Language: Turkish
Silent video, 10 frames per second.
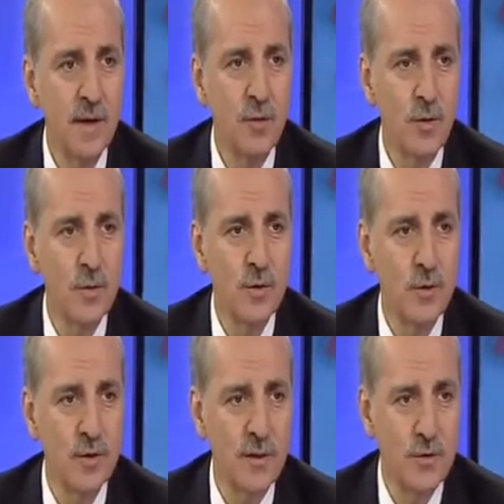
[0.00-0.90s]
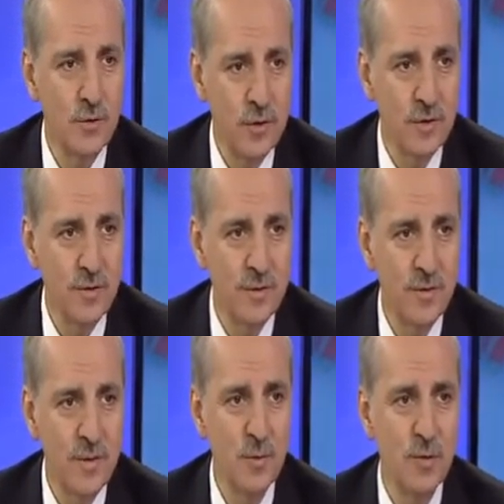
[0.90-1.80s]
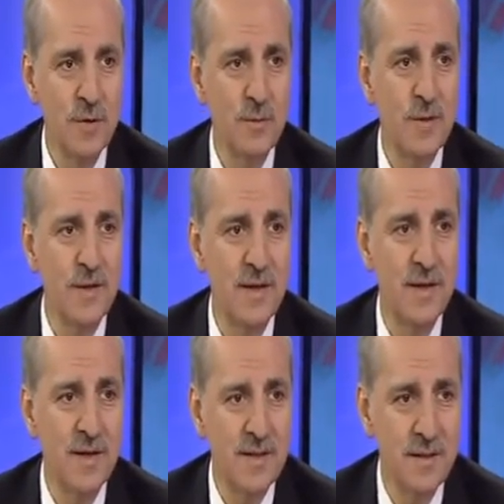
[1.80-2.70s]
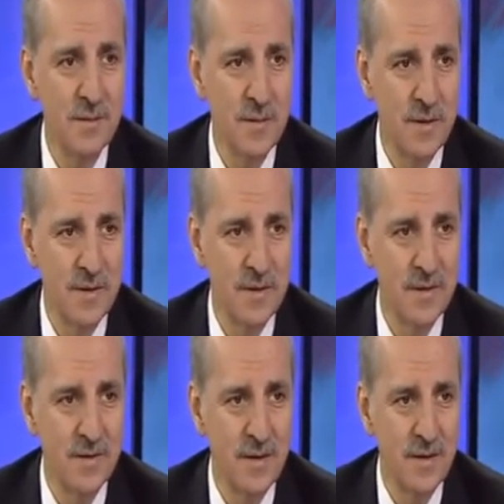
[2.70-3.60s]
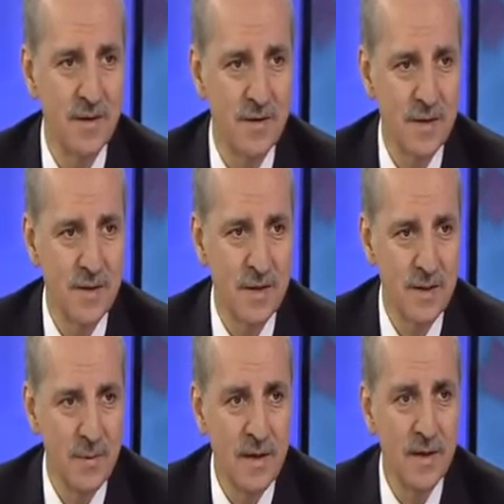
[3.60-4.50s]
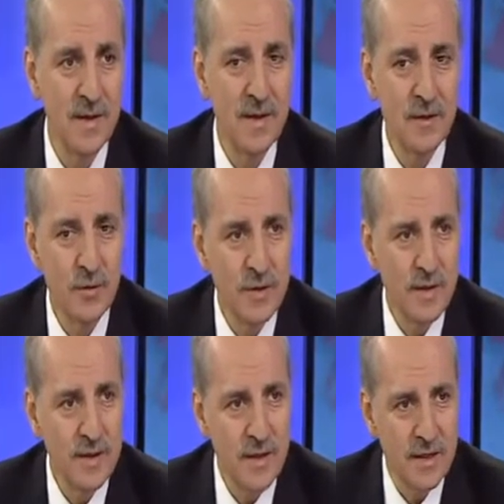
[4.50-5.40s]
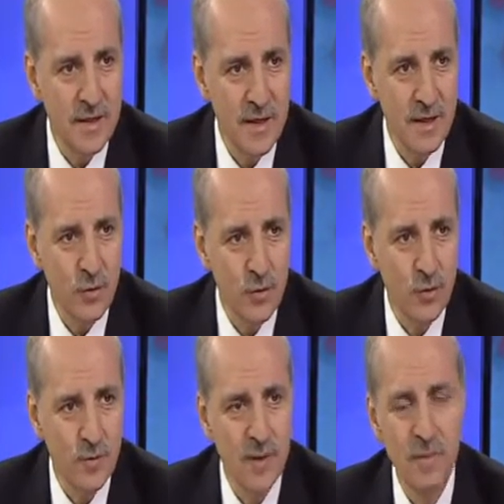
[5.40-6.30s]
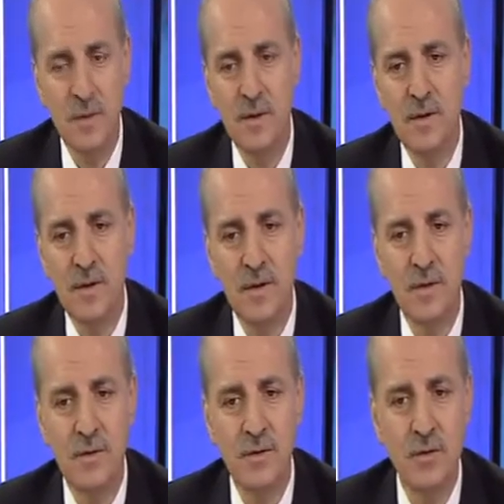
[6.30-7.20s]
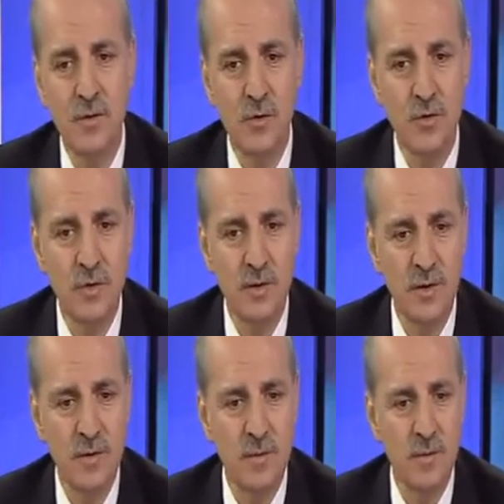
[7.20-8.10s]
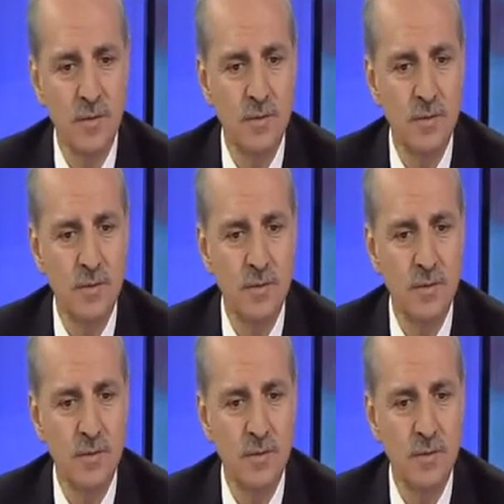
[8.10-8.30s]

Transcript: ekonomi kötüye gidiyor ve bunun için bir erken seçim e, kararı alınacak demek Türkiye'nin gerçeğiyle uyuşmayan bir e, sözdür diye e,